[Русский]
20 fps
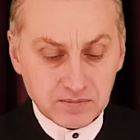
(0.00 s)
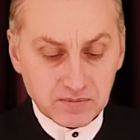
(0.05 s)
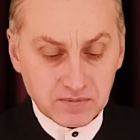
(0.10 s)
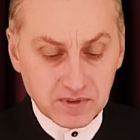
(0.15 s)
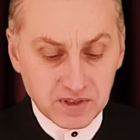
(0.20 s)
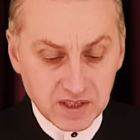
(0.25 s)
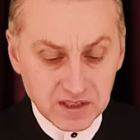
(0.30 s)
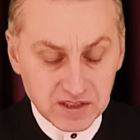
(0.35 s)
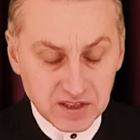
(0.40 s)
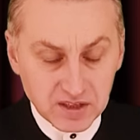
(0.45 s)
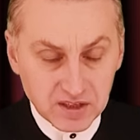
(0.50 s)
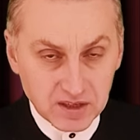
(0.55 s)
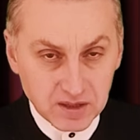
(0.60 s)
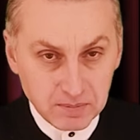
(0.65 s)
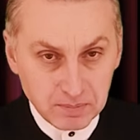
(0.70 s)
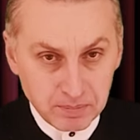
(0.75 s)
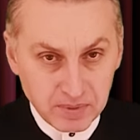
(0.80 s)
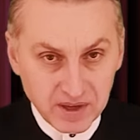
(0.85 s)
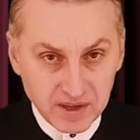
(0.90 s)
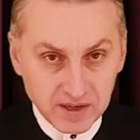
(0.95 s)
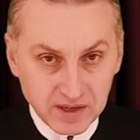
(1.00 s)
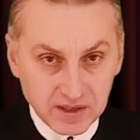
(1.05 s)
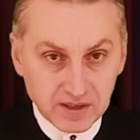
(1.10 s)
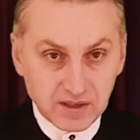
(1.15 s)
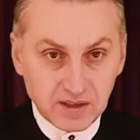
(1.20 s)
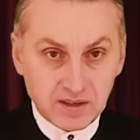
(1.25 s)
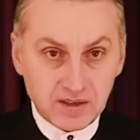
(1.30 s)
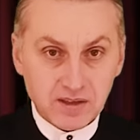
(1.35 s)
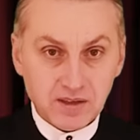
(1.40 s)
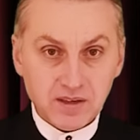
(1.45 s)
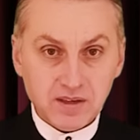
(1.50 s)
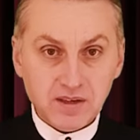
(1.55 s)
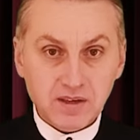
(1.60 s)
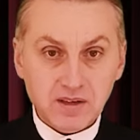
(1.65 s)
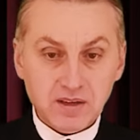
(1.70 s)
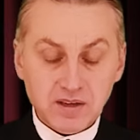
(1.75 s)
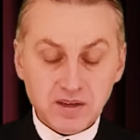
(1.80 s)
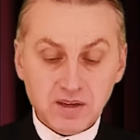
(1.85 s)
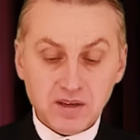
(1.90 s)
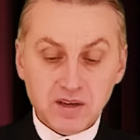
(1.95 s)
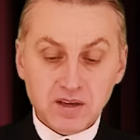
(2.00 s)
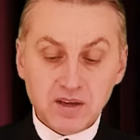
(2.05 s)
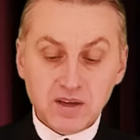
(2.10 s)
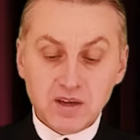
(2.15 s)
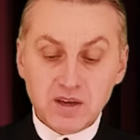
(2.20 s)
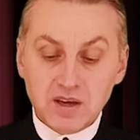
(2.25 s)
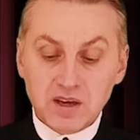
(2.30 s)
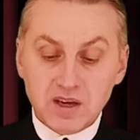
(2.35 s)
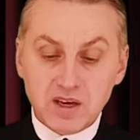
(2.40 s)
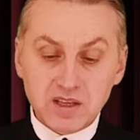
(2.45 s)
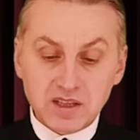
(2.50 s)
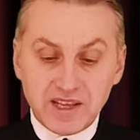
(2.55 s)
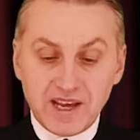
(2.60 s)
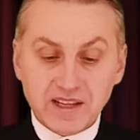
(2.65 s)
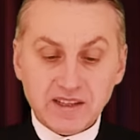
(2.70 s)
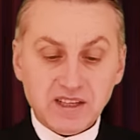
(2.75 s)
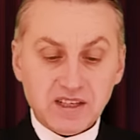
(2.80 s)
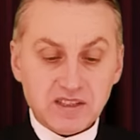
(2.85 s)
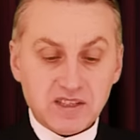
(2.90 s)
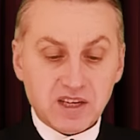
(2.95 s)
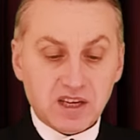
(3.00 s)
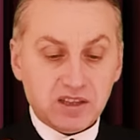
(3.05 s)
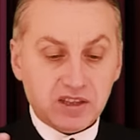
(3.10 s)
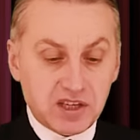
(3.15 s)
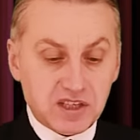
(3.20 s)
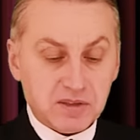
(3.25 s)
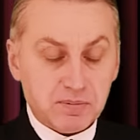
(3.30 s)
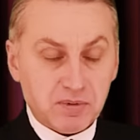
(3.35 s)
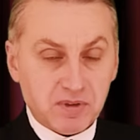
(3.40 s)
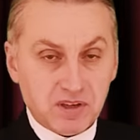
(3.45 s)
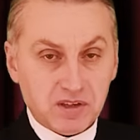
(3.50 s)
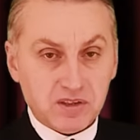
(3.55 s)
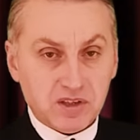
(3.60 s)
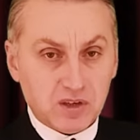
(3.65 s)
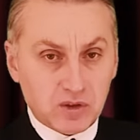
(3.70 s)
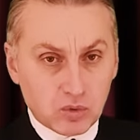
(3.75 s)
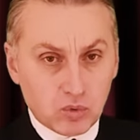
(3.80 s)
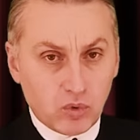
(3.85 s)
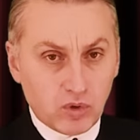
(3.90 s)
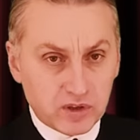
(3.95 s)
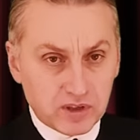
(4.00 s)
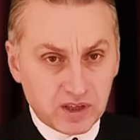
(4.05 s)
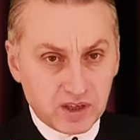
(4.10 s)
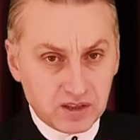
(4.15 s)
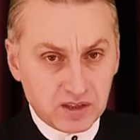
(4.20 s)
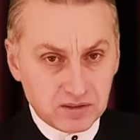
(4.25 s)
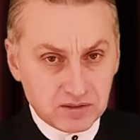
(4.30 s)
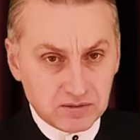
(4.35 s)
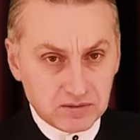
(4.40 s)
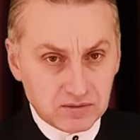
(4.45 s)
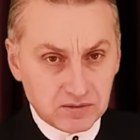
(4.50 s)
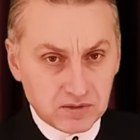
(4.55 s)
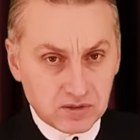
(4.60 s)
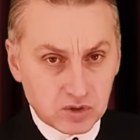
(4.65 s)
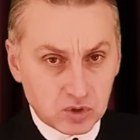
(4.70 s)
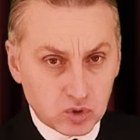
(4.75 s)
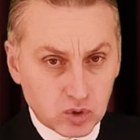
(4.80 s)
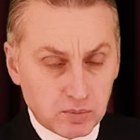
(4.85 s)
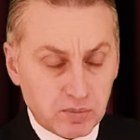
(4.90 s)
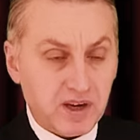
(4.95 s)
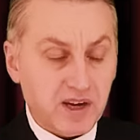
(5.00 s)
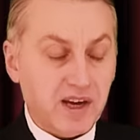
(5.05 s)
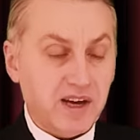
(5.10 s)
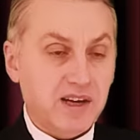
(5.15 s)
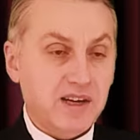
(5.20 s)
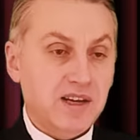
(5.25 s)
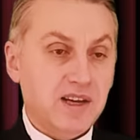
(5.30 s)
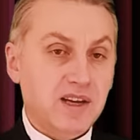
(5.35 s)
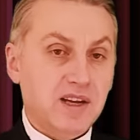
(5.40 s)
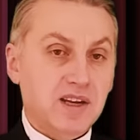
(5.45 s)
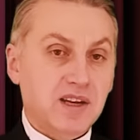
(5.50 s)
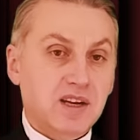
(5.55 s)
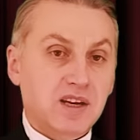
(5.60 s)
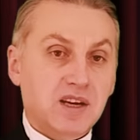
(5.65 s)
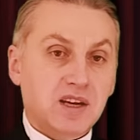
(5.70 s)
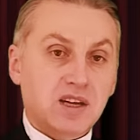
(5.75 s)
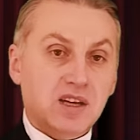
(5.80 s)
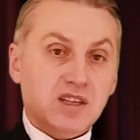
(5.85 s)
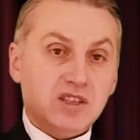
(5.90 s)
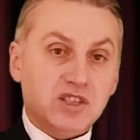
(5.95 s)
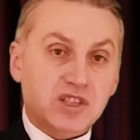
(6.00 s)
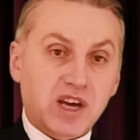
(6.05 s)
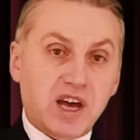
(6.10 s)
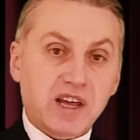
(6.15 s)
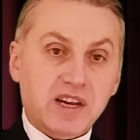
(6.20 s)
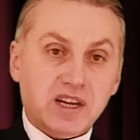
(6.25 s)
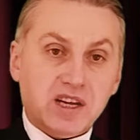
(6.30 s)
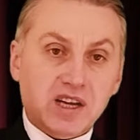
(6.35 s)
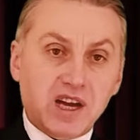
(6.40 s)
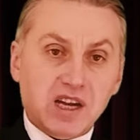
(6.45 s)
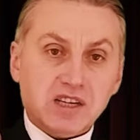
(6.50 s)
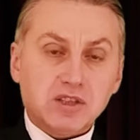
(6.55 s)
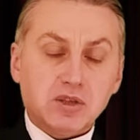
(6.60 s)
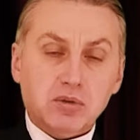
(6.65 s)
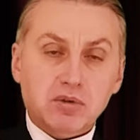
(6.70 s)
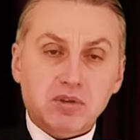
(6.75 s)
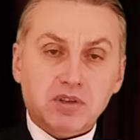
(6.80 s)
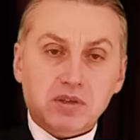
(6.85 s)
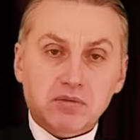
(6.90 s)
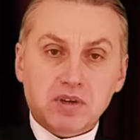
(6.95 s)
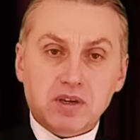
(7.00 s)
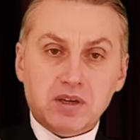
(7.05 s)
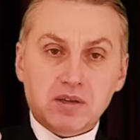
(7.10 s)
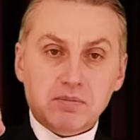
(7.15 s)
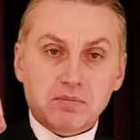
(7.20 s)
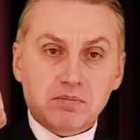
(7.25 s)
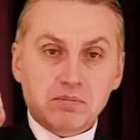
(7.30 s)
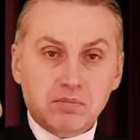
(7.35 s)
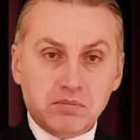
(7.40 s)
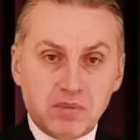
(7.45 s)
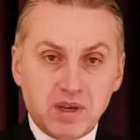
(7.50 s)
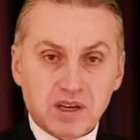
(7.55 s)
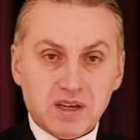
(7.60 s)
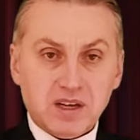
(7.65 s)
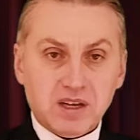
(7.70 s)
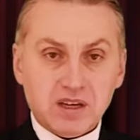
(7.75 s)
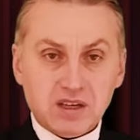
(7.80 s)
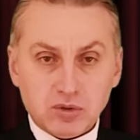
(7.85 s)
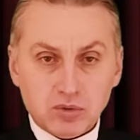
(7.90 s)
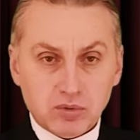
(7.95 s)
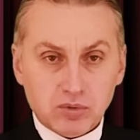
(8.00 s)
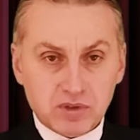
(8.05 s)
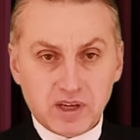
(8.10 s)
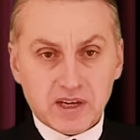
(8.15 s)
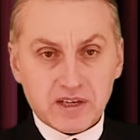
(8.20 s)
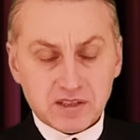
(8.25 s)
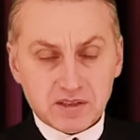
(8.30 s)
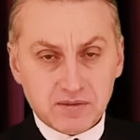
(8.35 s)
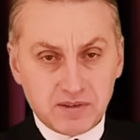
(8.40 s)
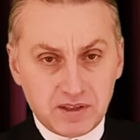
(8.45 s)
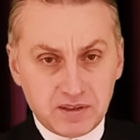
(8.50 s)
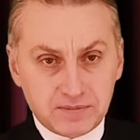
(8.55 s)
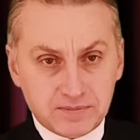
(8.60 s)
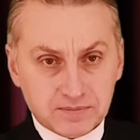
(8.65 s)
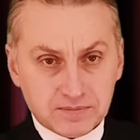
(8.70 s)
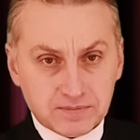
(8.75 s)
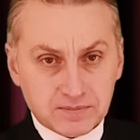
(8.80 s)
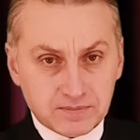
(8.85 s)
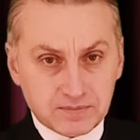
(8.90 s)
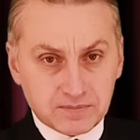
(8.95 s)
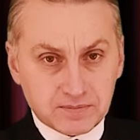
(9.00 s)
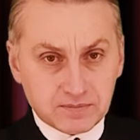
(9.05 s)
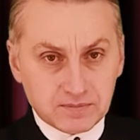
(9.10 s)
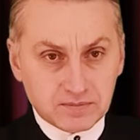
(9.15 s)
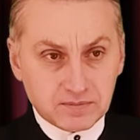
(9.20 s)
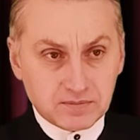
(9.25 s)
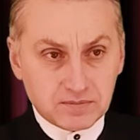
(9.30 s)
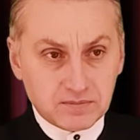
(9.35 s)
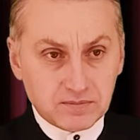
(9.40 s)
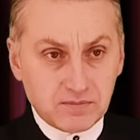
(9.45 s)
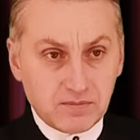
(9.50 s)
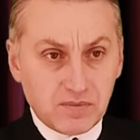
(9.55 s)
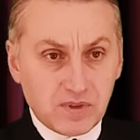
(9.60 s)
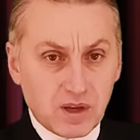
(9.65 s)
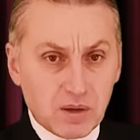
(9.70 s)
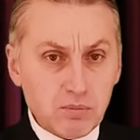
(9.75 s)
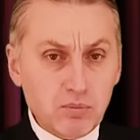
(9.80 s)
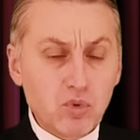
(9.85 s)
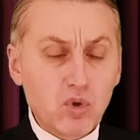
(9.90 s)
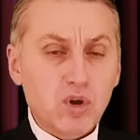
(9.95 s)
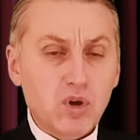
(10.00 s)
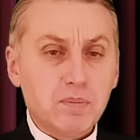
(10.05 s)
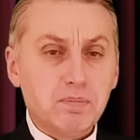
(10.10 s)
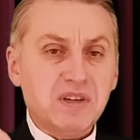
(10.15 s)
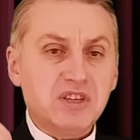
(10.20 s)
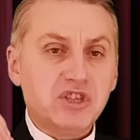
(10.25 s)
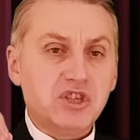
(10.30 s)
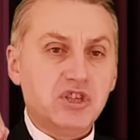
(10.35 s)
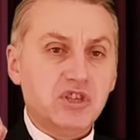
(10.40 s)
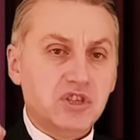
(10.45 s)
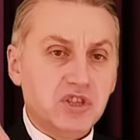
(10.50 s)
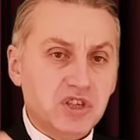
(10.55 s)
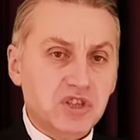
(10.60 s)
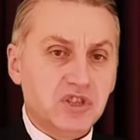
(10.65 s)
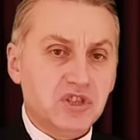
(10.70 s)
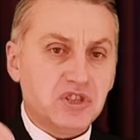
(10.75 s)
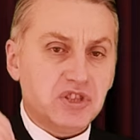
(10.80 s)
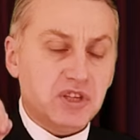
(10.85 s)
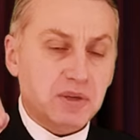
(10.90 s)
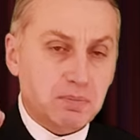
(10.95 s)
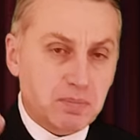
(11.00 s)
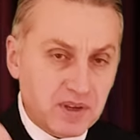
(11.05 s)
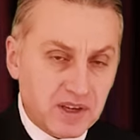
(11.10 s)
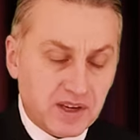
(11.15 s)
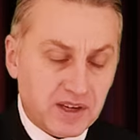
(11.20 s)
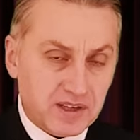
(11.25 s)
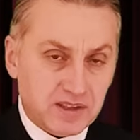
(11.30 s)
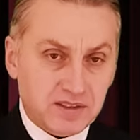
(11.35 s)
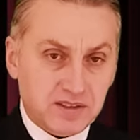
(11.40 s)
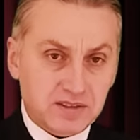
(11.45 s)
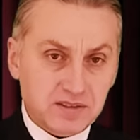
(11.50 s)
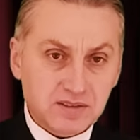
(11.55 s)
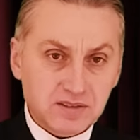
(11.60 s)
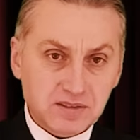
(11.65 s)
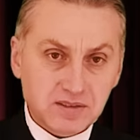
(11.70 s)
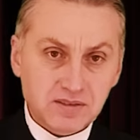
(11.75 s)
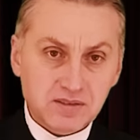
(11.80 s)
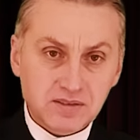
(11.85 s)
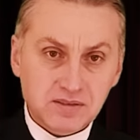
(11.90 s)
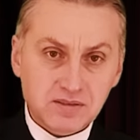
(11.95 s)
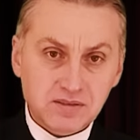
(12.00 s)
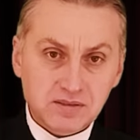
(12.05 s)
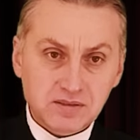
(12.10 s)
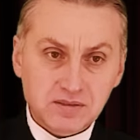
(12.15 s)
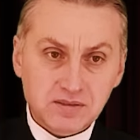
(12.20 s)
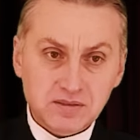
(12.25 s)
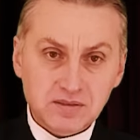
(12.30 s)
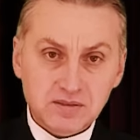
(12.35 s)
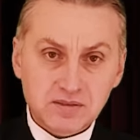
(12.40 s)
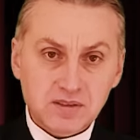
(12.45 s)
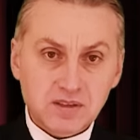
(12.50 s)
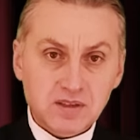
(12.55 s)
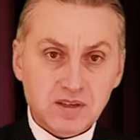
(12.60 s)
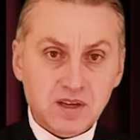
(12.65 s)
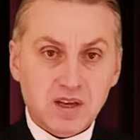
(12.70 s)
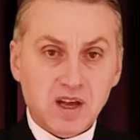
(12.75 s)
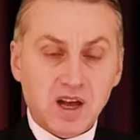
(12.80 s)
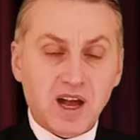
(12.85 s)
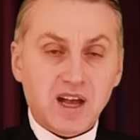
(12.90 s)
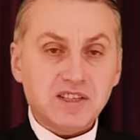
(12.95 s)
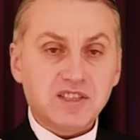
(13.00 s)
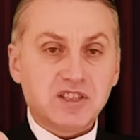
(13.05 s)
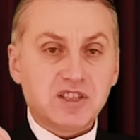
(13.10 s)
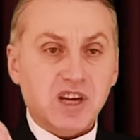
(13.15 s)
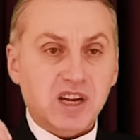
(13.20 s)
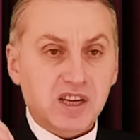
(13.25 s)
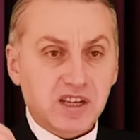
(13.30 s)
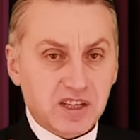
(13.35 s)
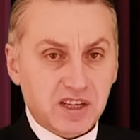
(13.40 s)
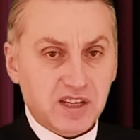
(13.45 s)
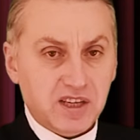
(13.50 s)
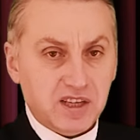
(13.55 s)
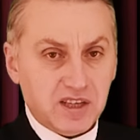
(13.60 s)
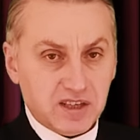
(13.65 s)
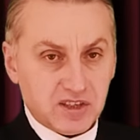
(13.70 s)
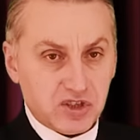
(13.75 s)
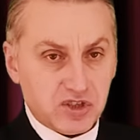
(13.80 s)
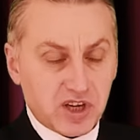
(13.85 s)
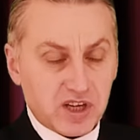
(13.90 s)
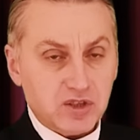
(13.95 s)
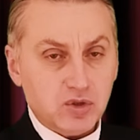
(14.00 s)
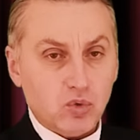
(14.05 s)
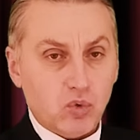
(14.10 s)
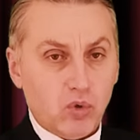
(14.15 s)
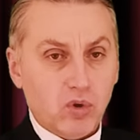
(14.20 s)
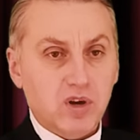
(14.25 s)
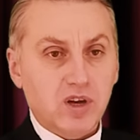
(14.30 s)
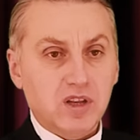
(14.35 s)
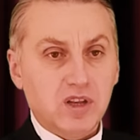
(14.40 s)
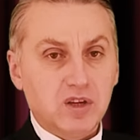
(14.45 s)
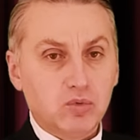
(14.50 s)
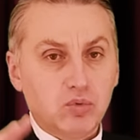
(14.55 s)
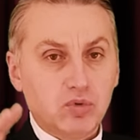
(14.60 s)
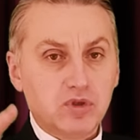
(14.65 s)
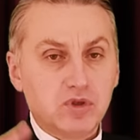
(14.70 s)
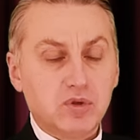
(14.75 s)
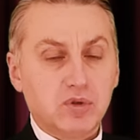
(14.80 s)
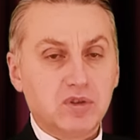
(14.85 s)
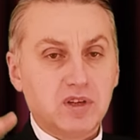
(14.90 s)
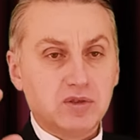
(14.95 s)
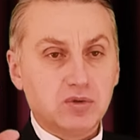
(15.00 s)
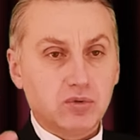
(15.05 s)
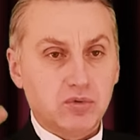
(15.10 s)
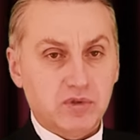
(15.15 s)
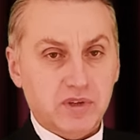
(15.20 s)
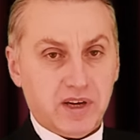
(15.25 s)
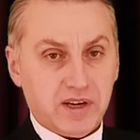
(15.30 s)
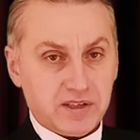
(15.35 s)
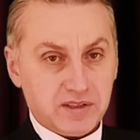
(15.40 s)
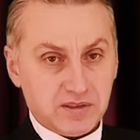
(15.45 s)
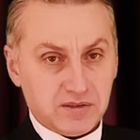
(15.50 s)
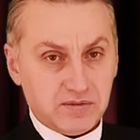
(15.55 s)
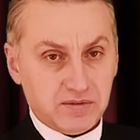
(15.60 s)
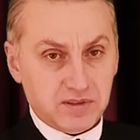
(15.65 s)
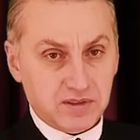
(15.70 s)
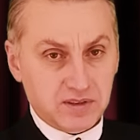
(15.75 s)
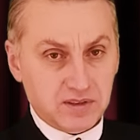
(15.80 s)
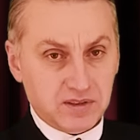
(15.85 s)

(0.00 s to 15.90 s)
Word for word: 10 империй. И надо за 3,5 года, чтобы царь каждого этого мегагосударства мог подчинить себе остальные, сейчас около 200 государств.